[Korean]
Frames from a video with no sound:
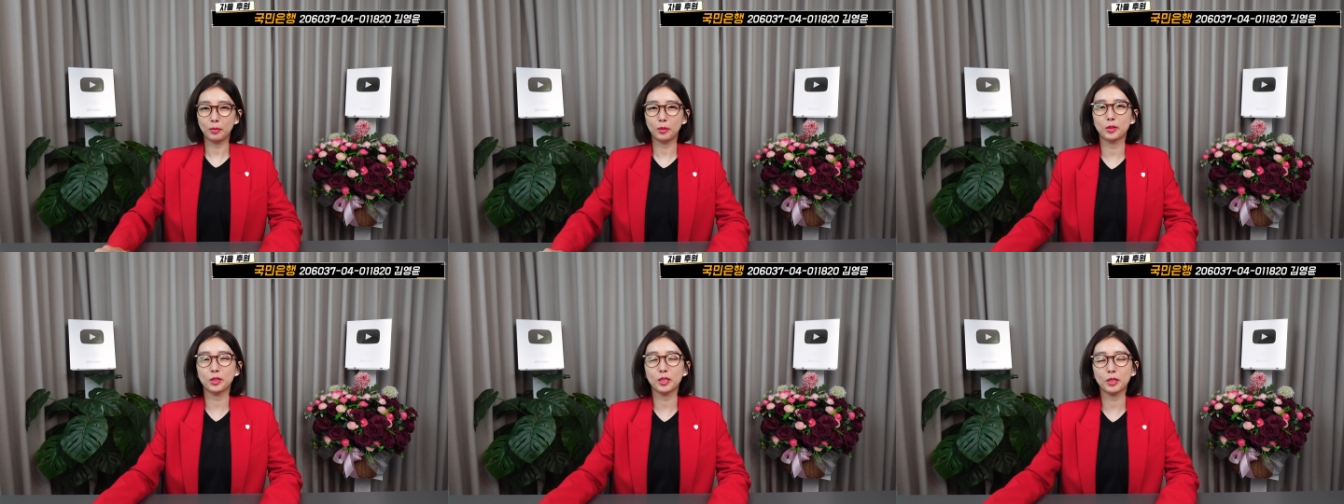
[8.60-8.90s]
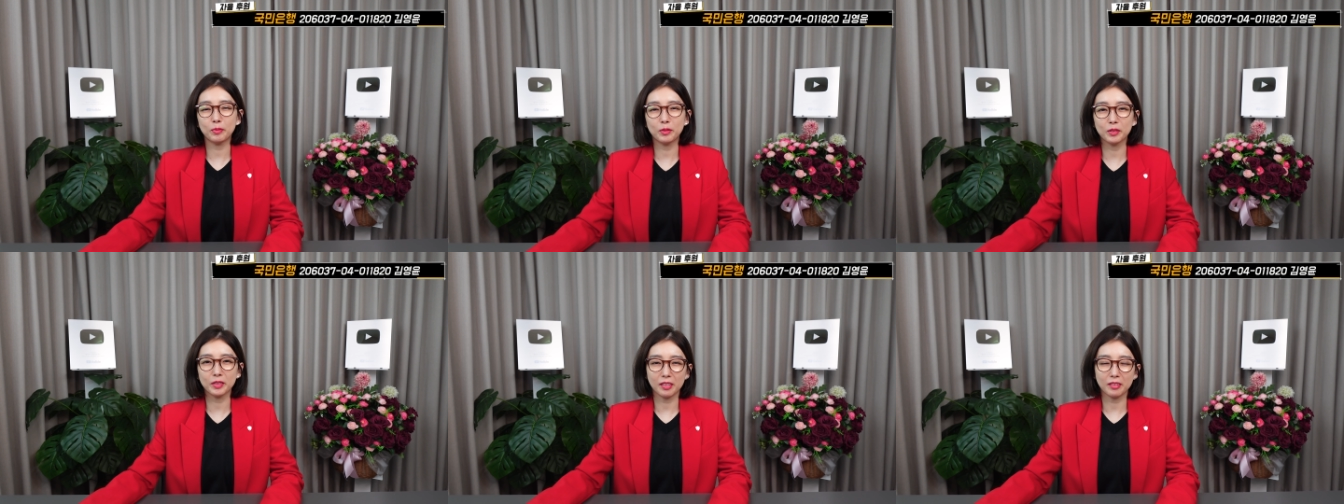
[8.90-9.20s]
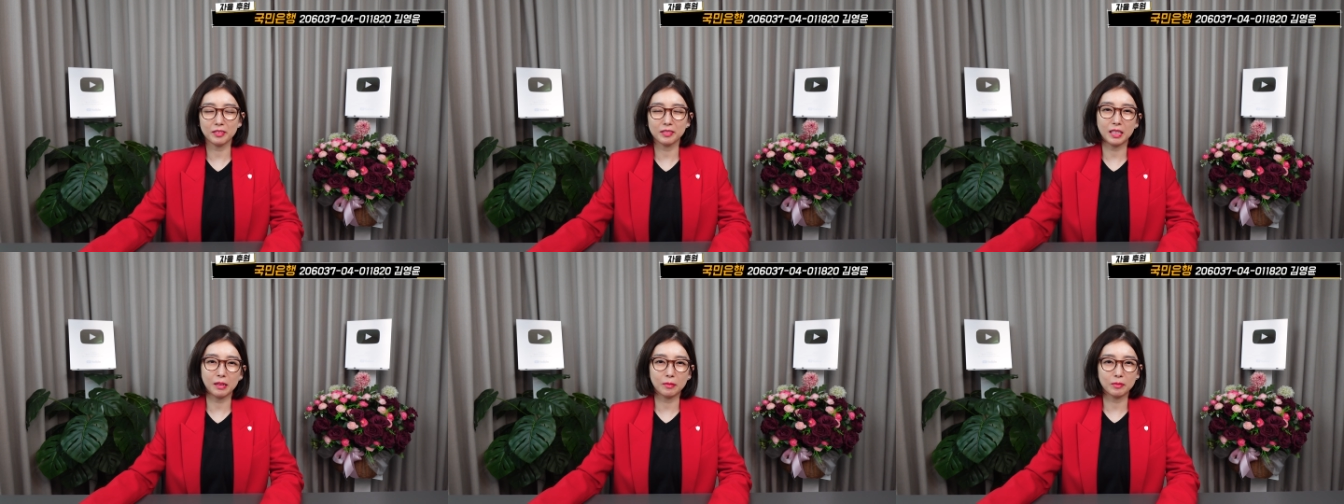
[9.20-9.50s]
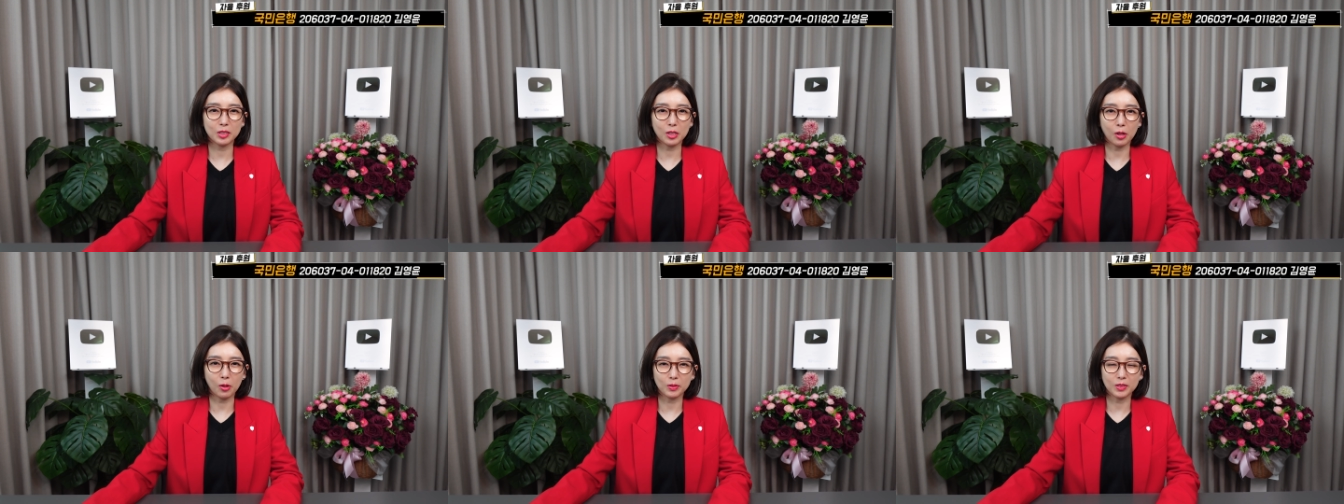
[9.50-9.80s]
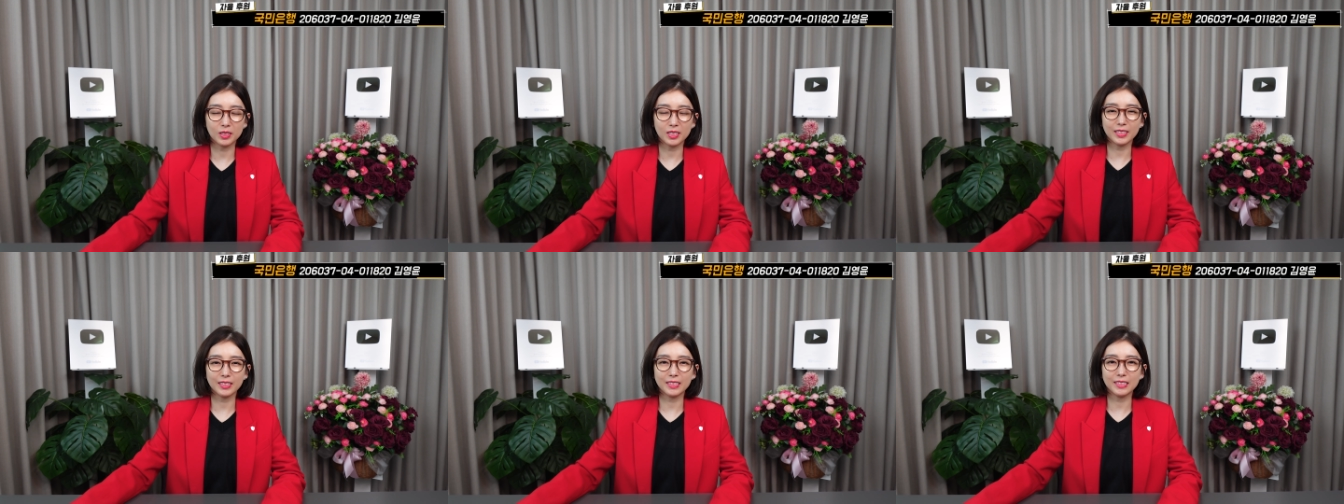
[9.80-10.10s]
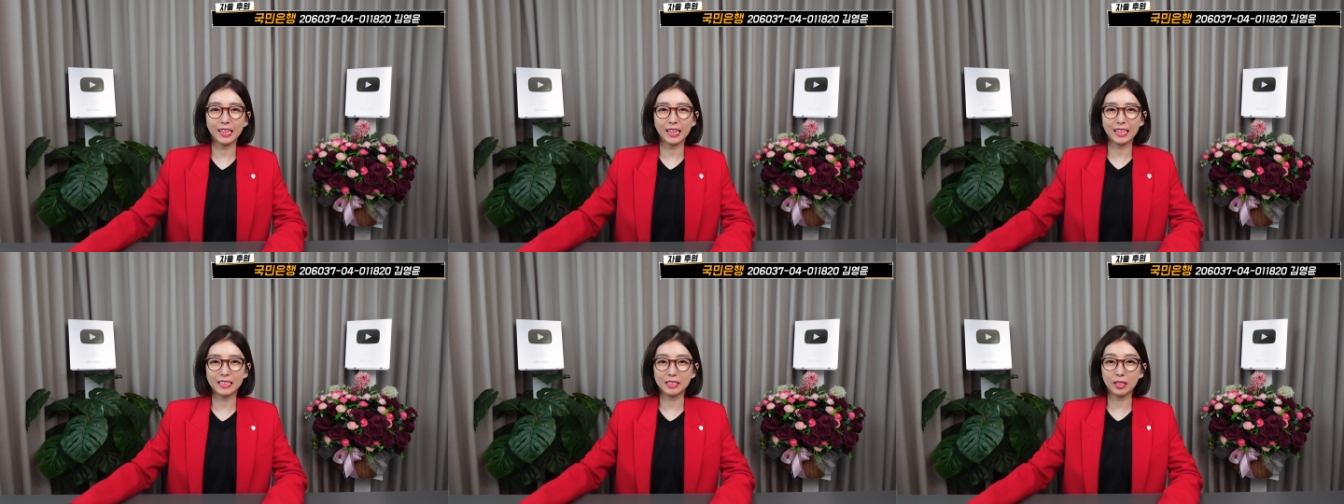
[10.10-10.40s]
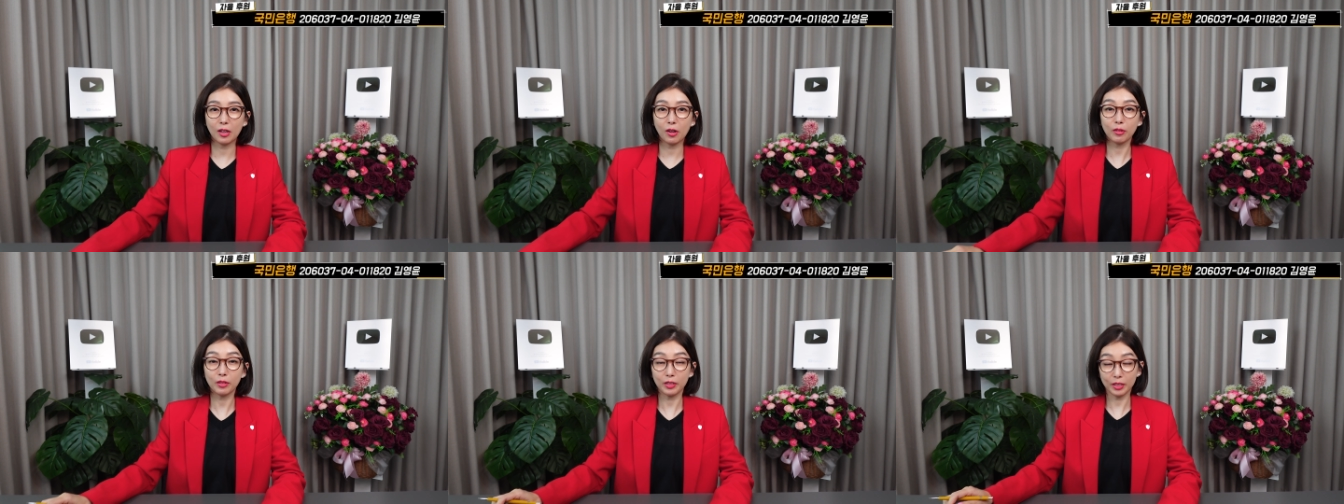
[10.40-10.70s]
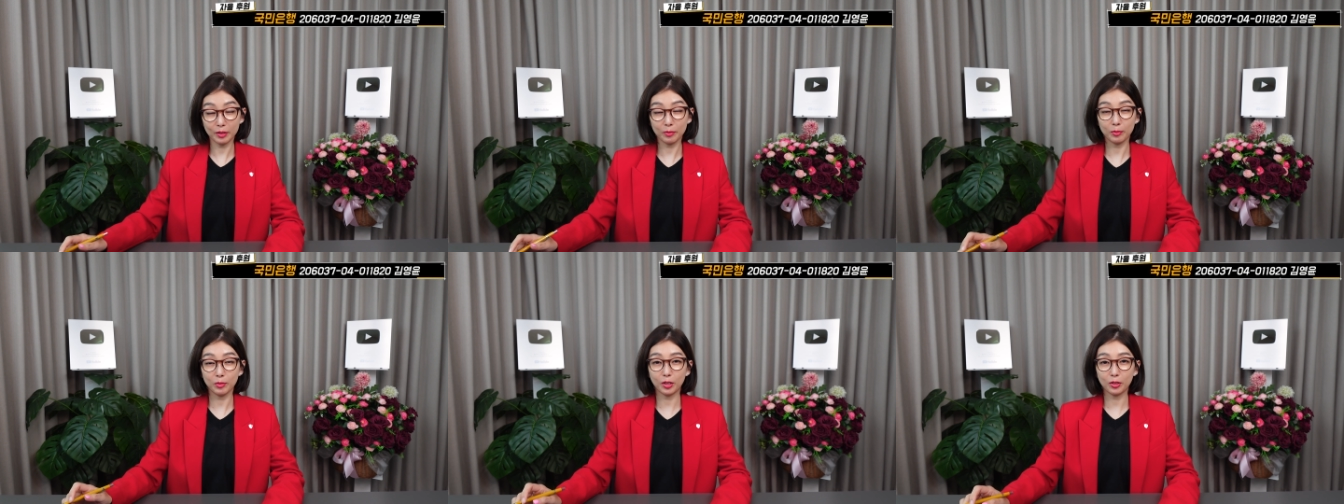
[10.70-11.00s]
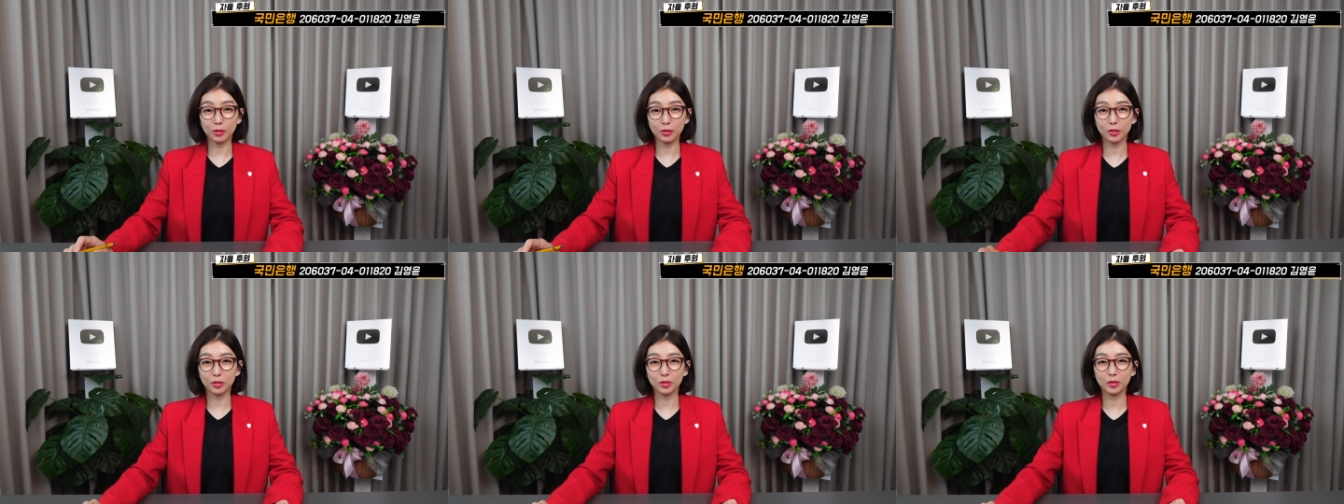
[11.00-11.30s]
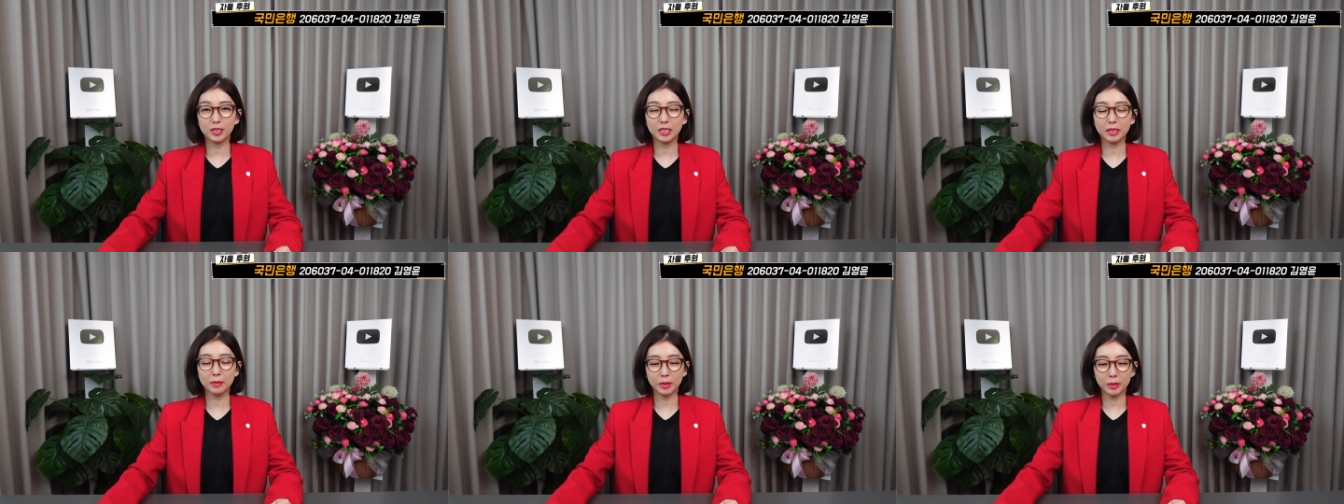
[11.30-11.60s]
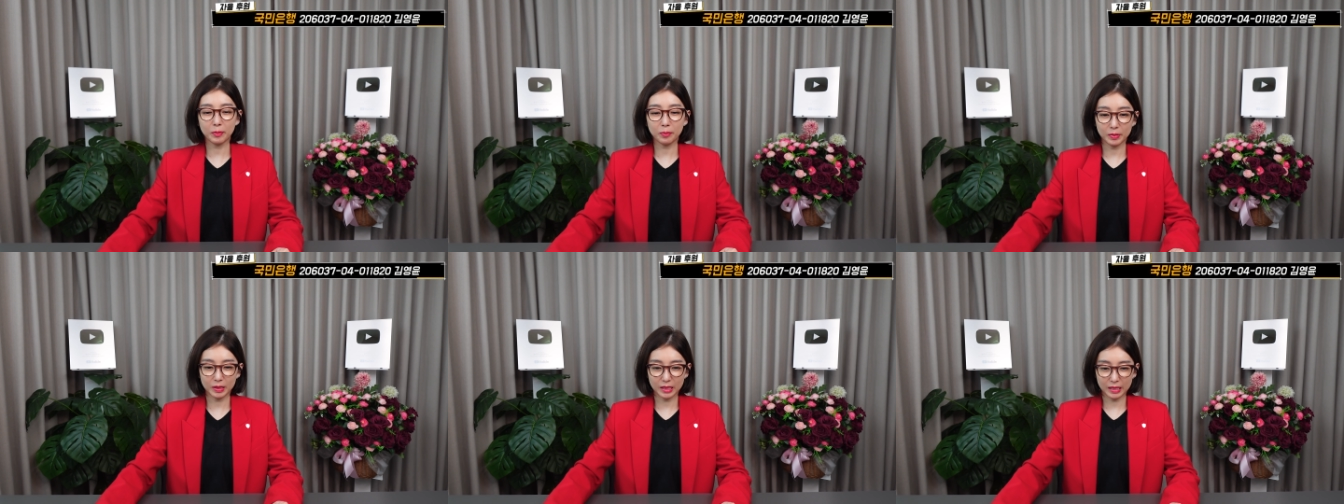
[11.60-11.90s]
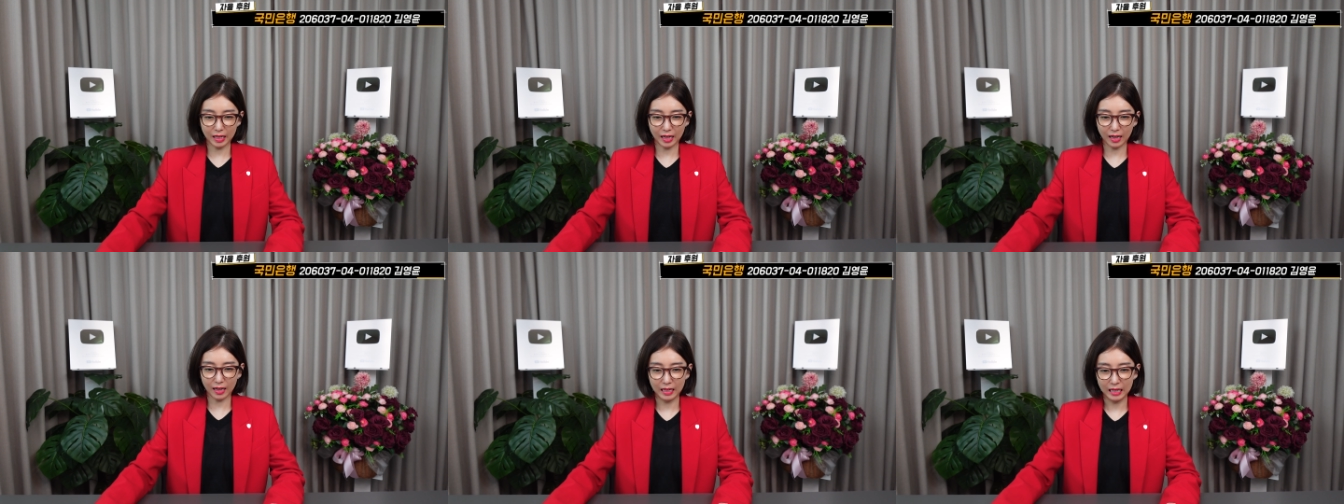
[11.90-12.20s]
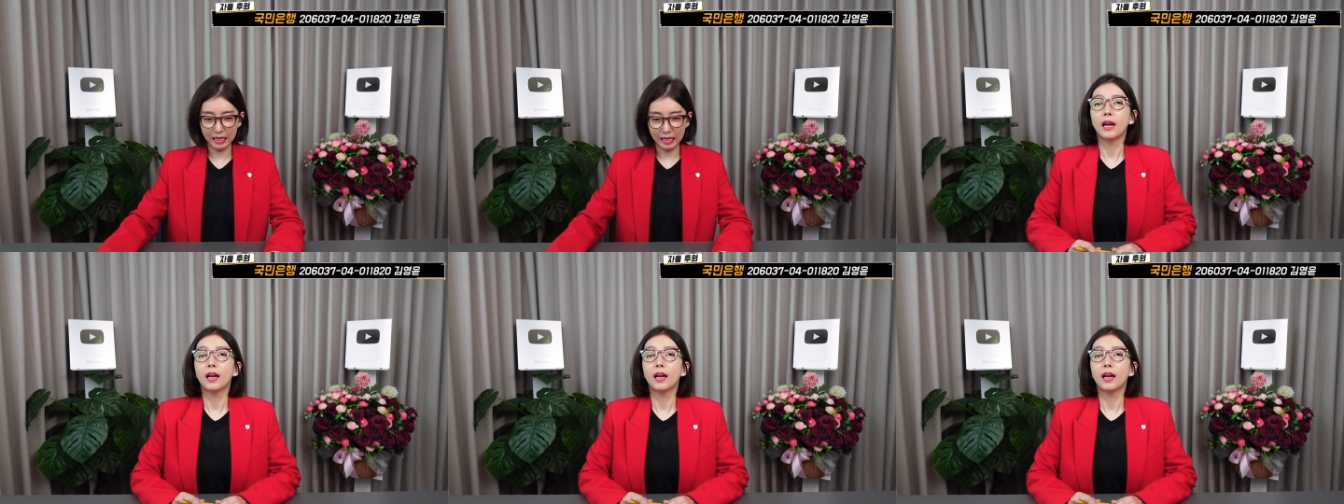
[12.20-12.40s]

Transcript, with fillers: 보수의 품격을 담은 정치 해석 김영윤 TV입니다.